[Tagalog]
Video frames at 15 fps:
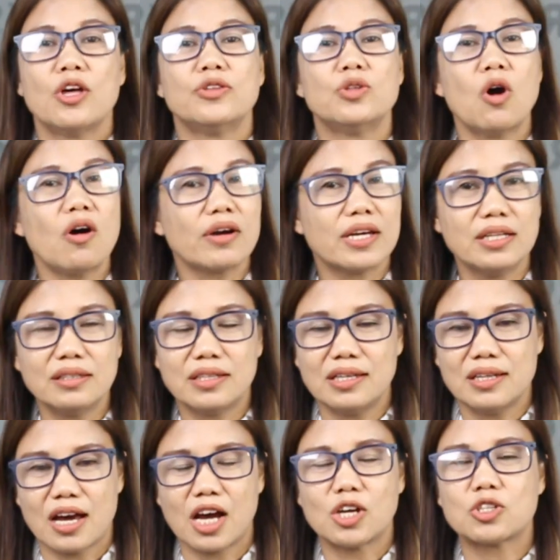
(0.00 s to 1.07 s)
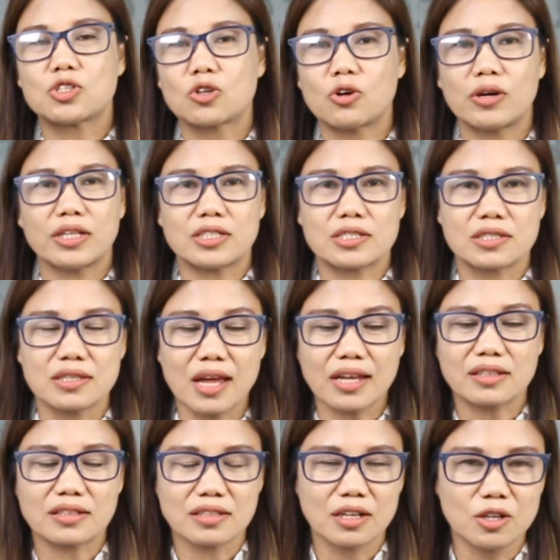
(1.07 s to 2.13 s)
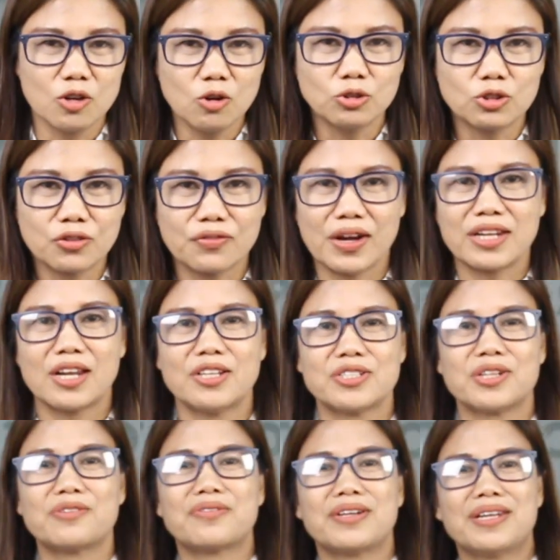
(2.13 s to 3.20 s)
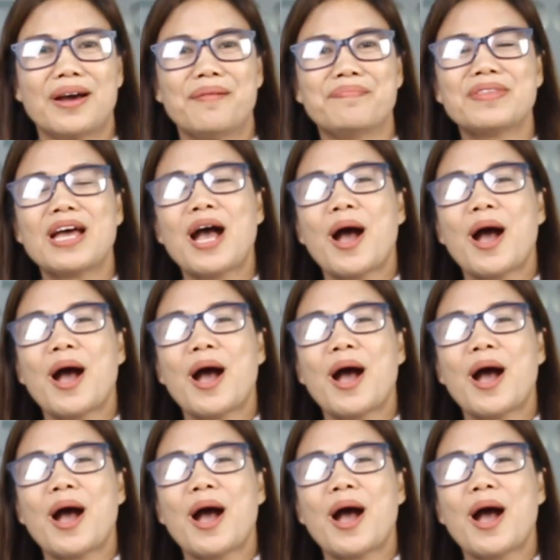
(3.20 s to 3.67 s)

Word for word: Doc, hindi na. So, it's not the road to financial freedom.